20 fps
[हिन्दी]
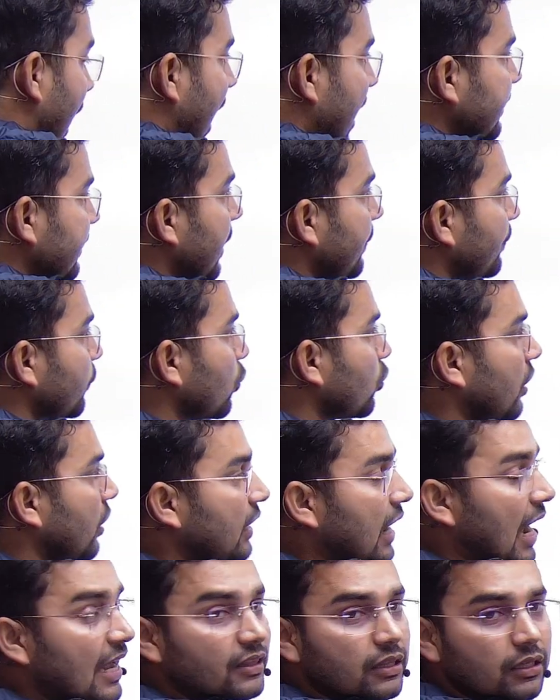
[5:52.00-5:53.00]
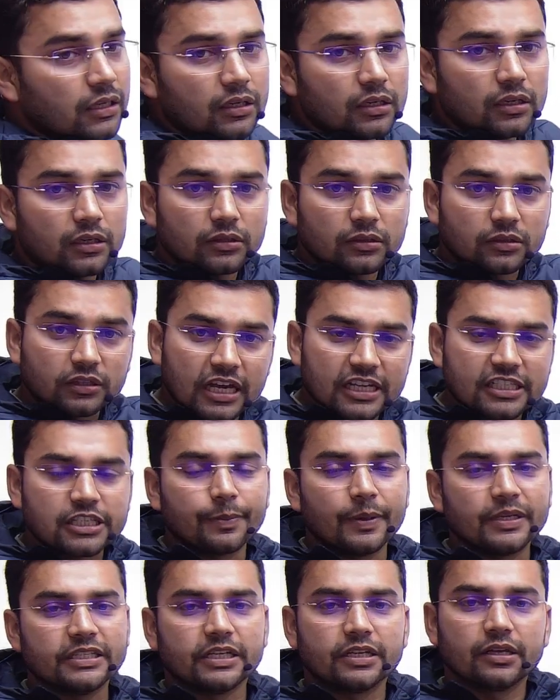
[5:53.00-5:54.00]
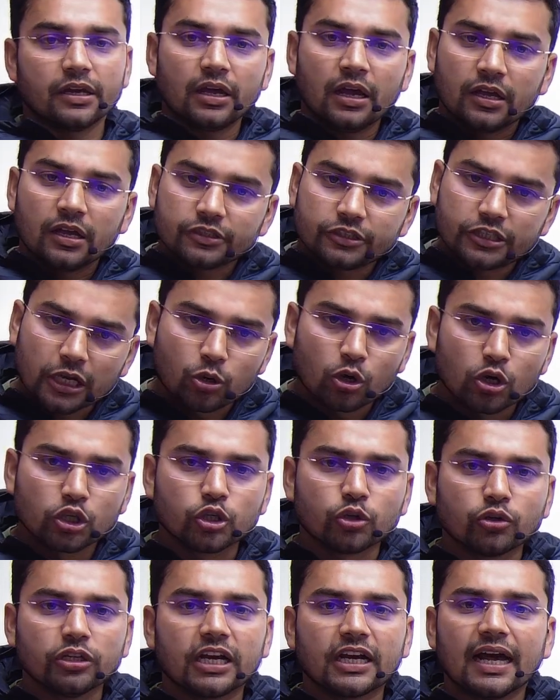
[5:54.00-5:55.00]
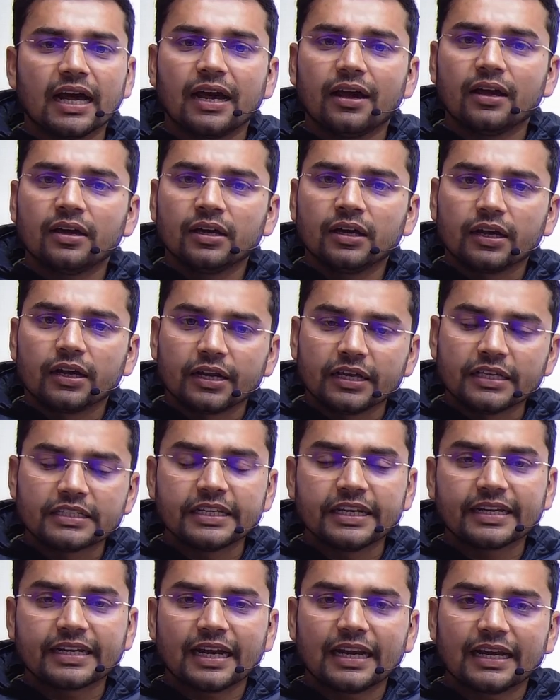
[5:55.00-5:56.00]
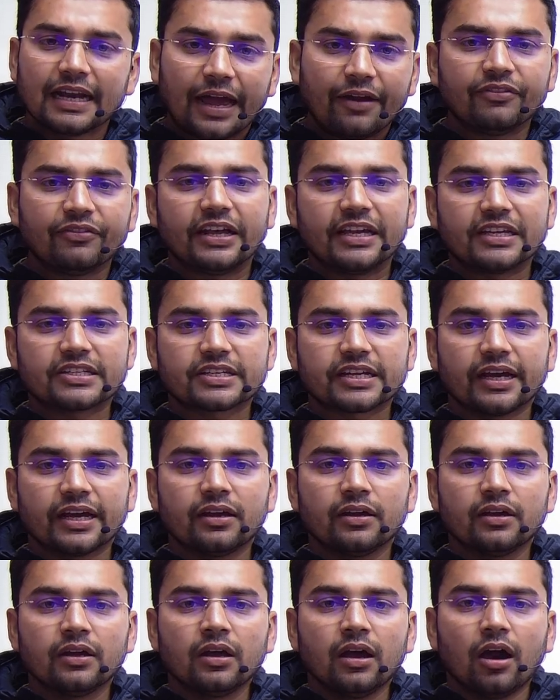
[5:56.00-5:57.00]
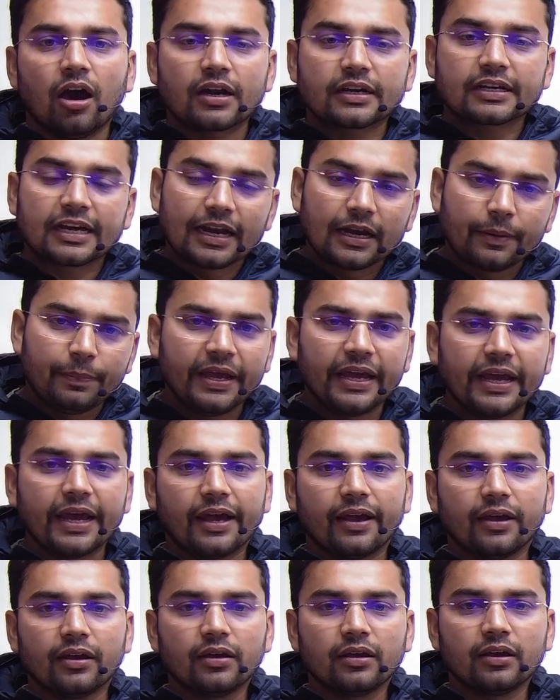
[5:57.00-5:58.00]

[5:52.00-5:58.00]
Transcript: आज आप लोग का रात दस बजे जरूर जुड़िएगा रीजनिंग का लाइव टेस्ट है और कल भी है